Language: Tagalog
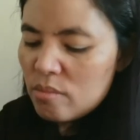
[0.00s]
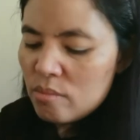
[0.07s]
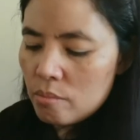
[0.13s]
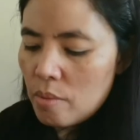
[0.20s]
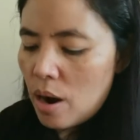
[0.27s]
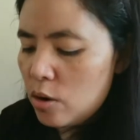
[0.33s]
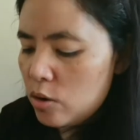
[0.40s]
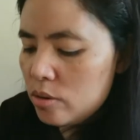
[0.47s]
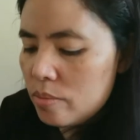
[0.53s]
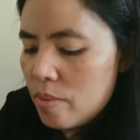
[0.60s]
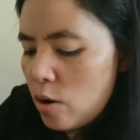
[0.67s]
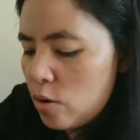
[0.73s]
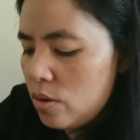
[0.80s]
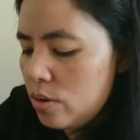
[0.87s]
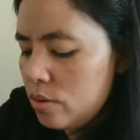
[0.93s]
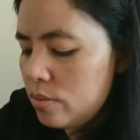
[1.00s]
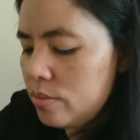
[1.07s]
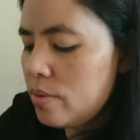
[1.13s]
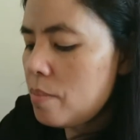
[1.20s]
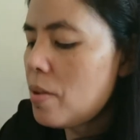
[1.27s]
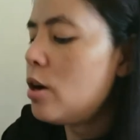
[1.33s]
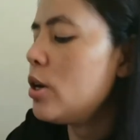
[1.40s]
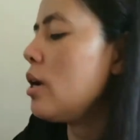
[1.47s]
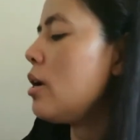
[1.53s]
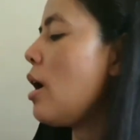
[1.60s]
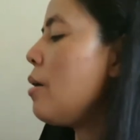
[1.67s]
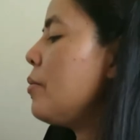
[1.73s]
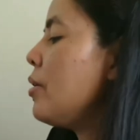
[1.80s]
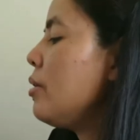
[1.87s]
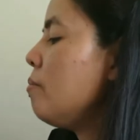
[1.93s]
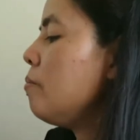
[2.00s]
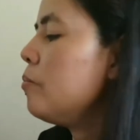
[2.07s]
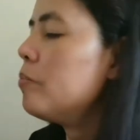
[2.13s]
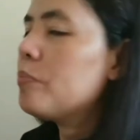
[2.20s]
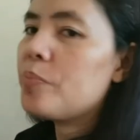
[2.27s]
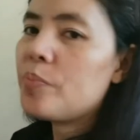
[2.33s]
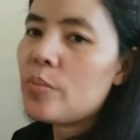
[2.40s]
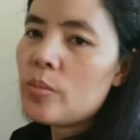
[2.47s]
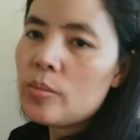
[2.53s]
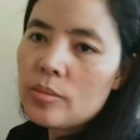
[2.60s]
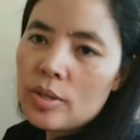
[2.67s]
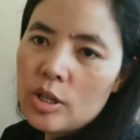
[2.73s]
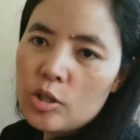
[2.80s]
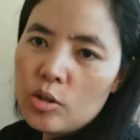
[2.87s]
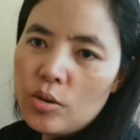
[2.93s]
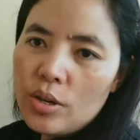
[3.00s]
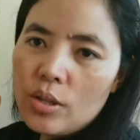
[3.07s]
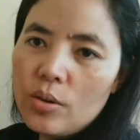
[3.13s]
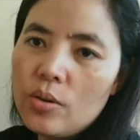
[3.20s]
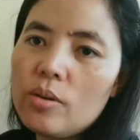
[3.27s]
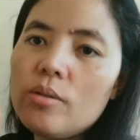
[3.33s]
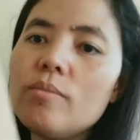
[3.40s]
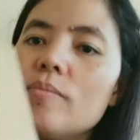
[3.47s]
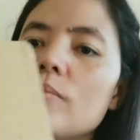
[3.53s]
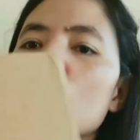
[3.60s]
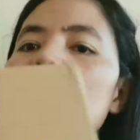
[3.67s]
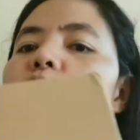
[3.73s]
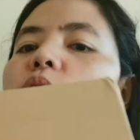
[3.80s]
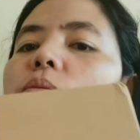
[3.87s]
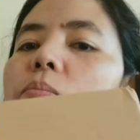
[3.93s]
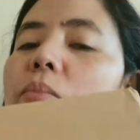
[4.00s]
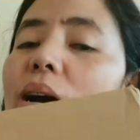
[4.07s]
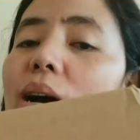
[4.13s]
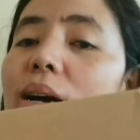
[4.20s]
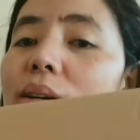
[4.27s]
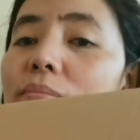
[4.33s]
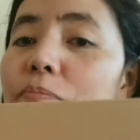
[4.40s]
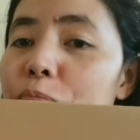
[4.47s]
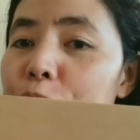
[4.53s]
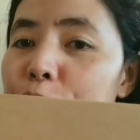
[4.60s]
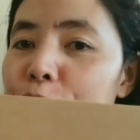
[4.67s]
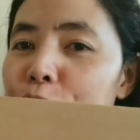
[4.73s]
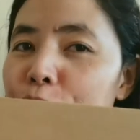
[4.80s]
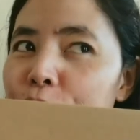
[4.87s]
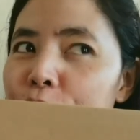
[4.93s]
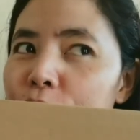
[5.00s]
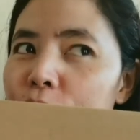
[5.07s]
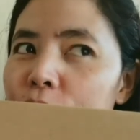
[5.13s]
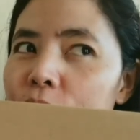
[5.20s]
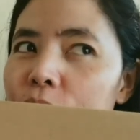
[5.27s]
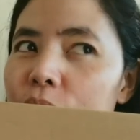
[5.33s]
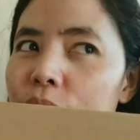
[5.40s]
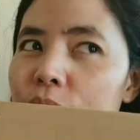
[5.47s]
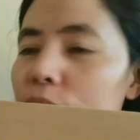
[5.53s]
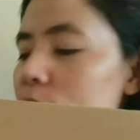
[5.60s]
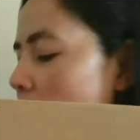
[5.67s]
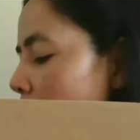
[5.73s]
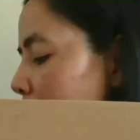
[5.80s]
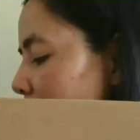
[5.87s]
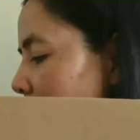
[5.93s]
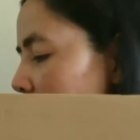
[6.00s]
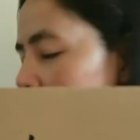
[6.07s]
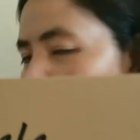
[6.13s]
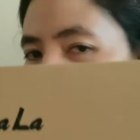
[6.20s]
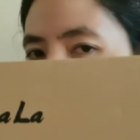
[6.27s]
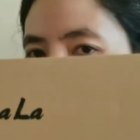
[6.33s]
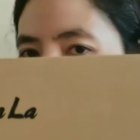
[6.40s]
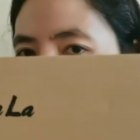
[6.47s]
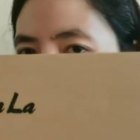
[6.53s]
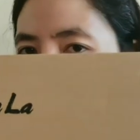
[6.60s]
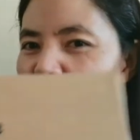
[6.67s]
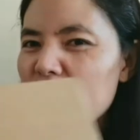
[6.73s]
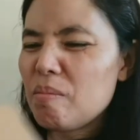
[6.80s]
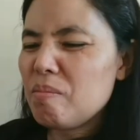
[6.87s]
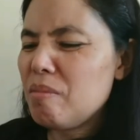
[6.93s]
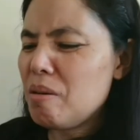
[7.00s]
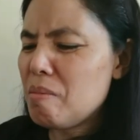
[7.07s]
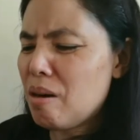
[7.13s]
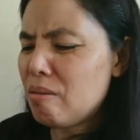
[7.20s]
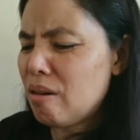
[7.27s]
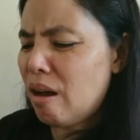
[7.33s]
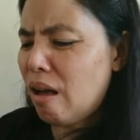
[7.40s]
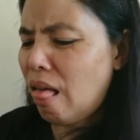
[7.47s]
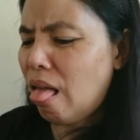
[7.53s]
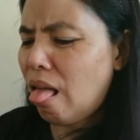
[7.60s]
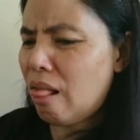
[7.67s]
Baho. Baho. Baho ng rubber. So, ito, yung pang mm, apat natin. Right. Mabaho nga.